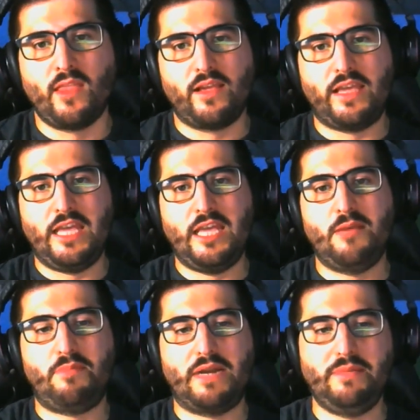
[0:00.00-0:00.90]

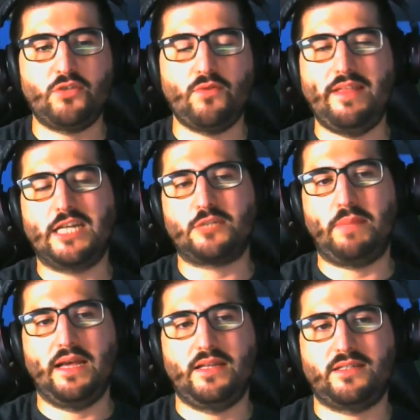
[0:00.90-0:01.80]
que para mí es una de las
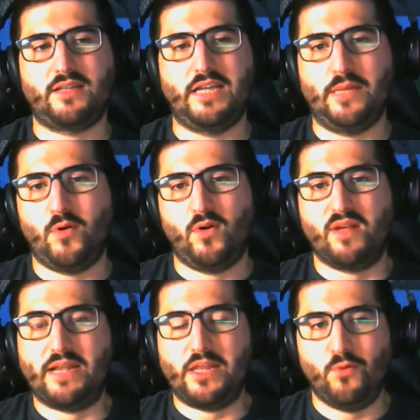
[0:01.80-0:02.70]
pegas que le pongo a
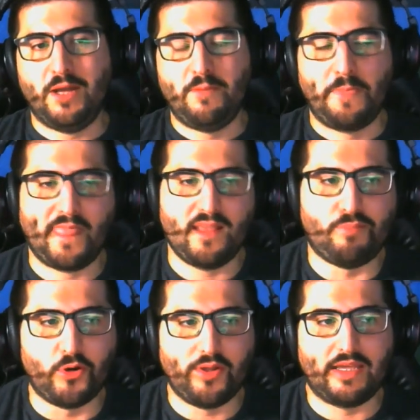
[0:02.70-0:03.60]
la película,
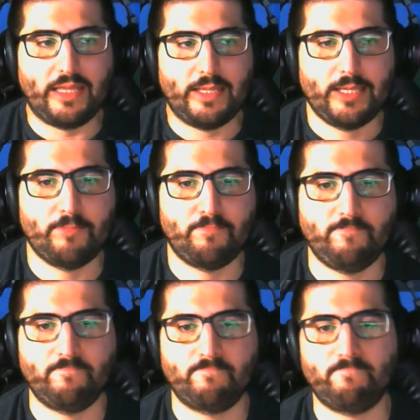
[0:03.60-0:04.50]
porque
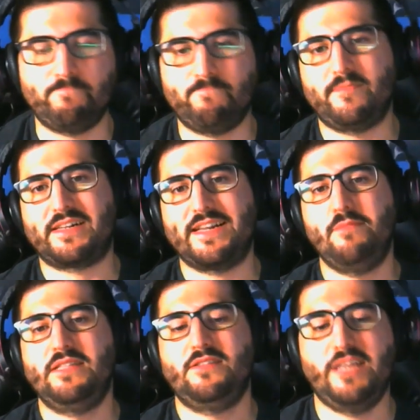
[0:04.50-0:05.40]

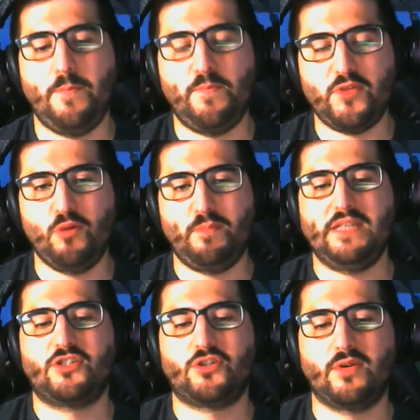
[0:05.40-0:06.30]
realmente yo
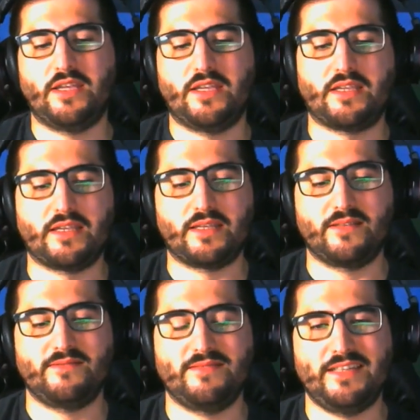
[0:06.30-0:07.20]
pienso
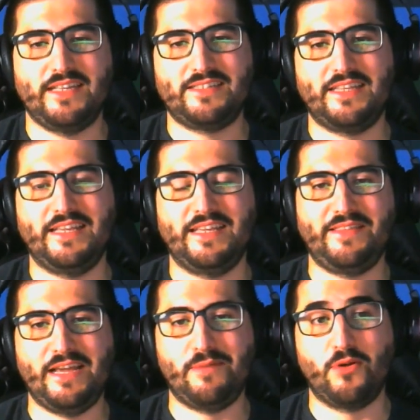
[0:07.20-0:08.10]
que este,
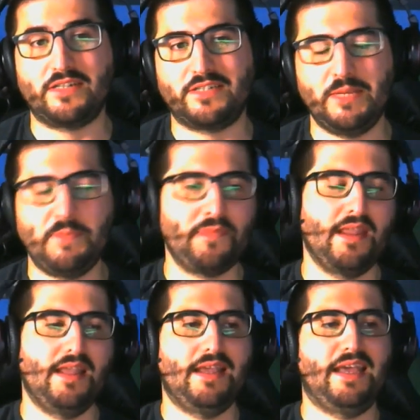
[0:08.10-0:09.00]
digámoslo así,
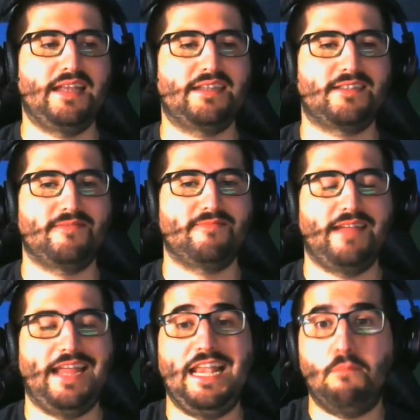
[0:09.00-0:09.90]
es
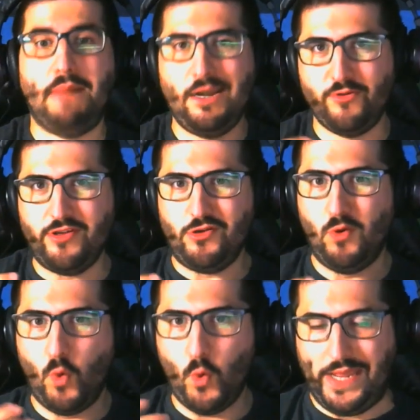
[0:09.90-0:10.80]
el malo de
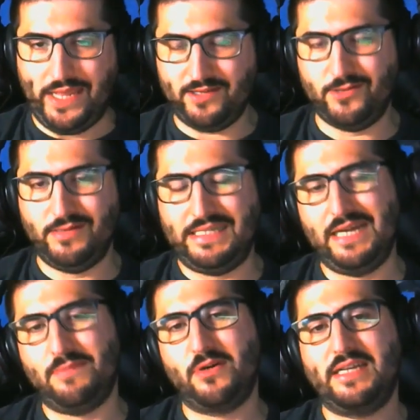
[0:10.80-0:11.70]
John Wick, ¿no?
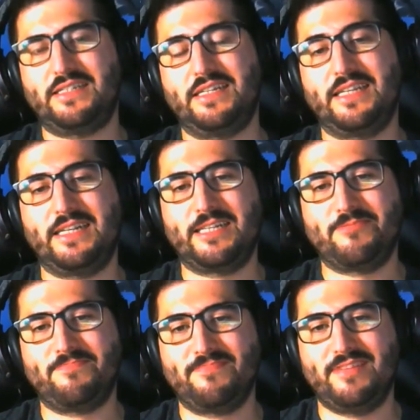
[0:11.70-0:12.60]
Digamos que es eh,
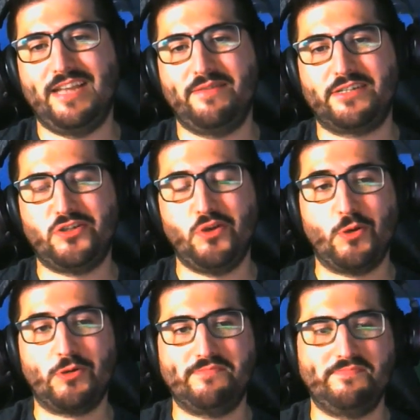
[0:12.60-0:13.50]
la
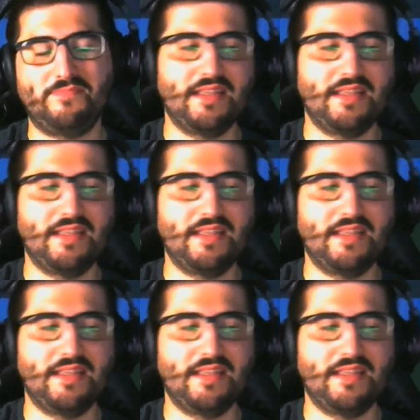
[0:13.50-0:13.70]
versión